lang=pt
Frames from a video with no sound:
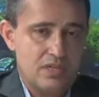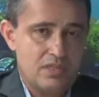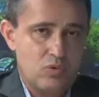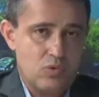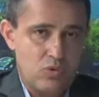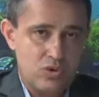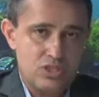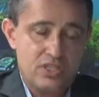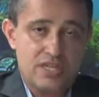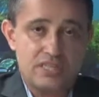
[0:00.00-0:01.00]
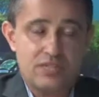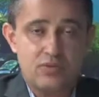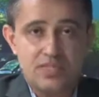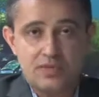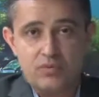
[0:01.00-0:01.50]
Então, hoje, essa
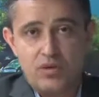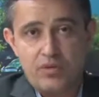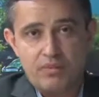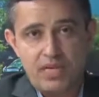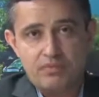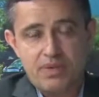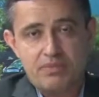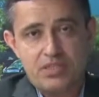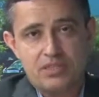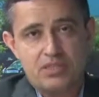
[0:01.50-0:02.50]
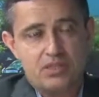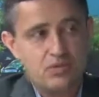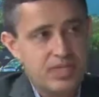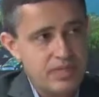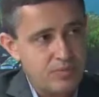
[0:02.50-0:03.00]
situação não é mais permitida. Então,
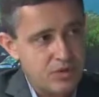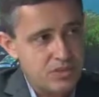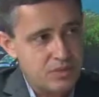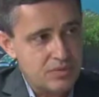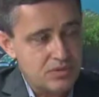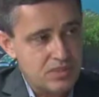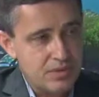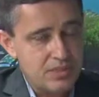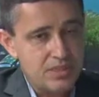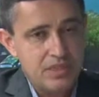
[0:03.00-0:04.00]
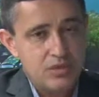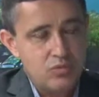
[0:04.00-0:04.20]
o que é, que é importante para a pessoa saber?